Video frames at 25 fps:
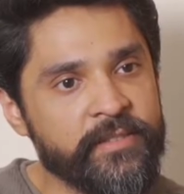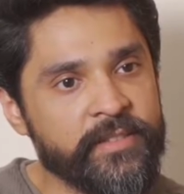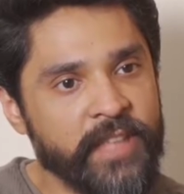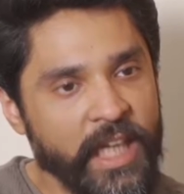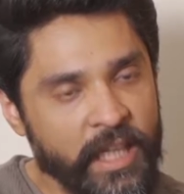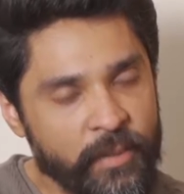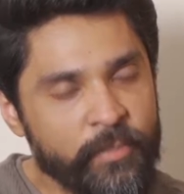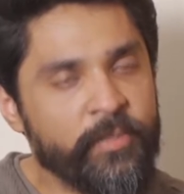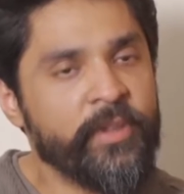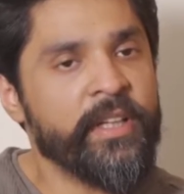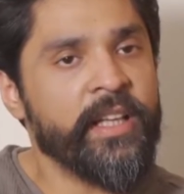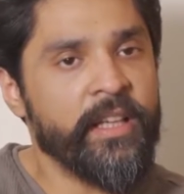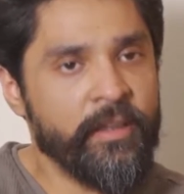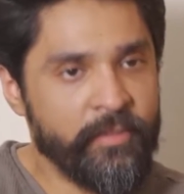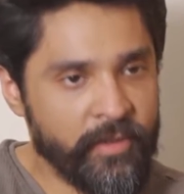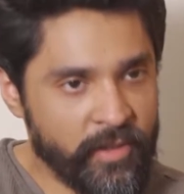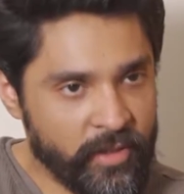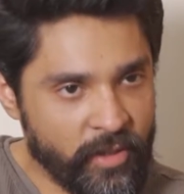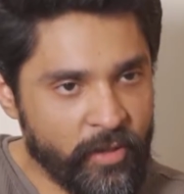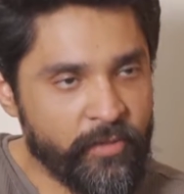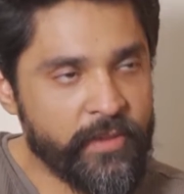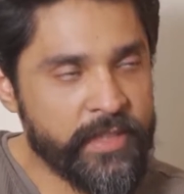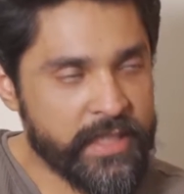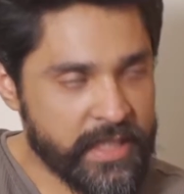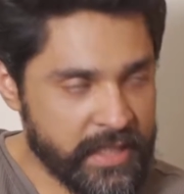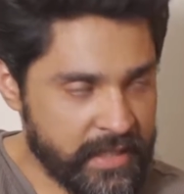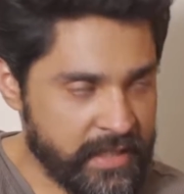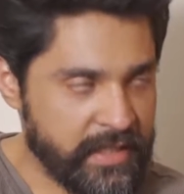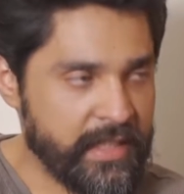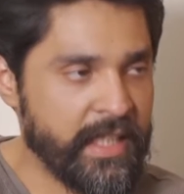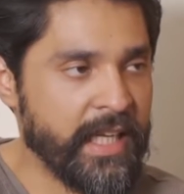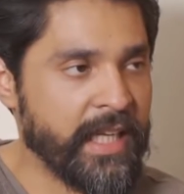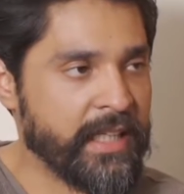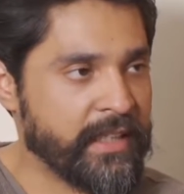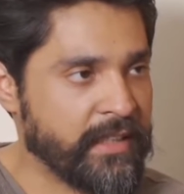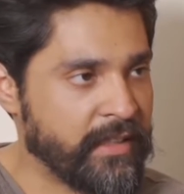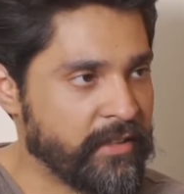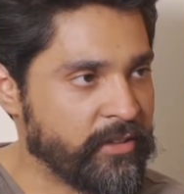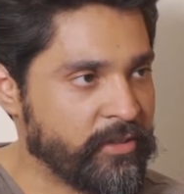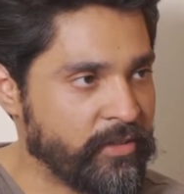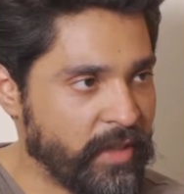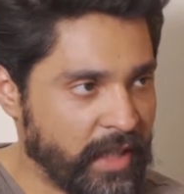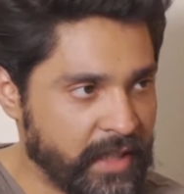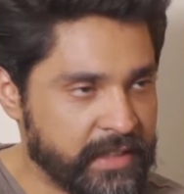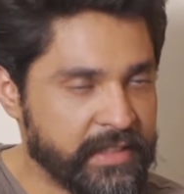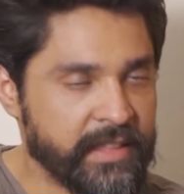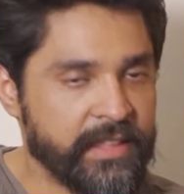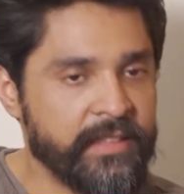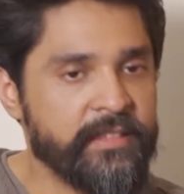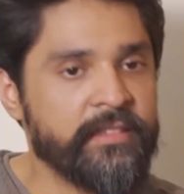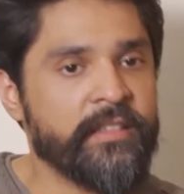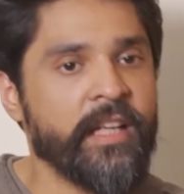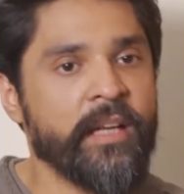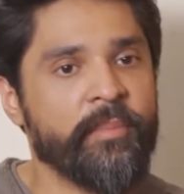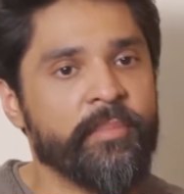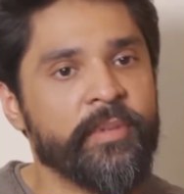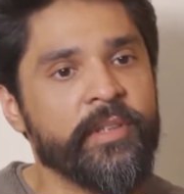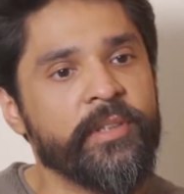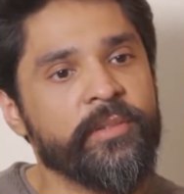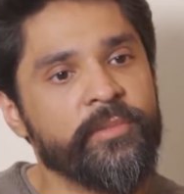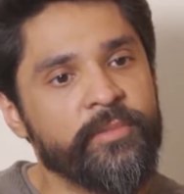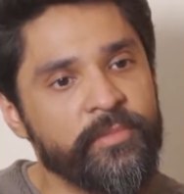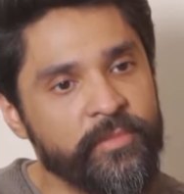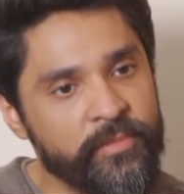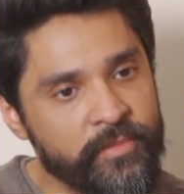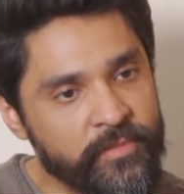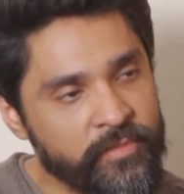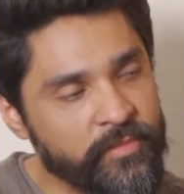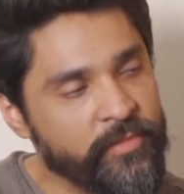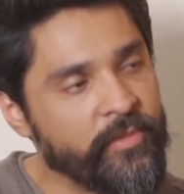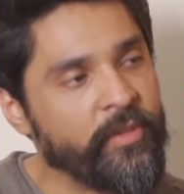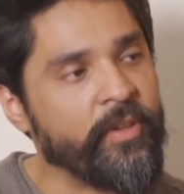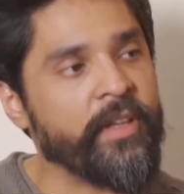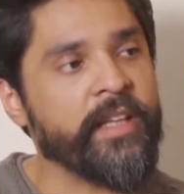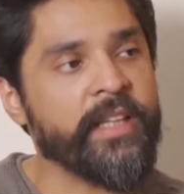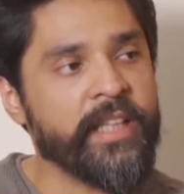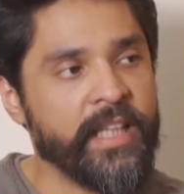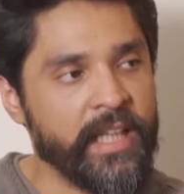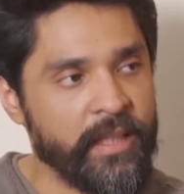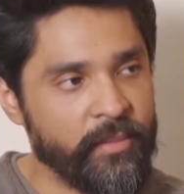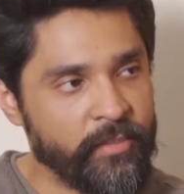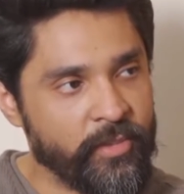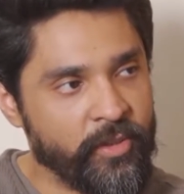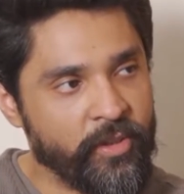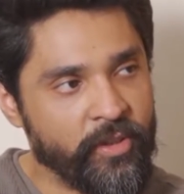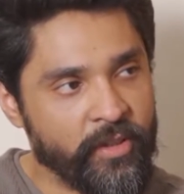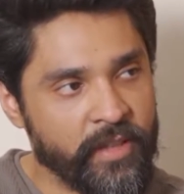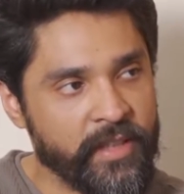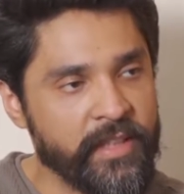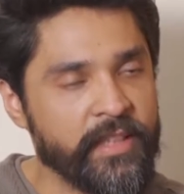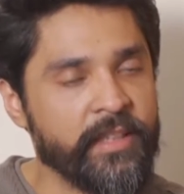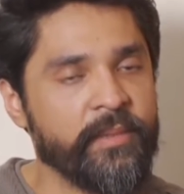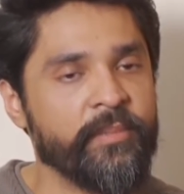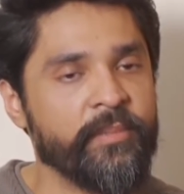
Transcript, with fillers: তারপরে এবার অবশ্যই ডিরেক্টর তো আছেন তারপরে অনেক হেল্প করেন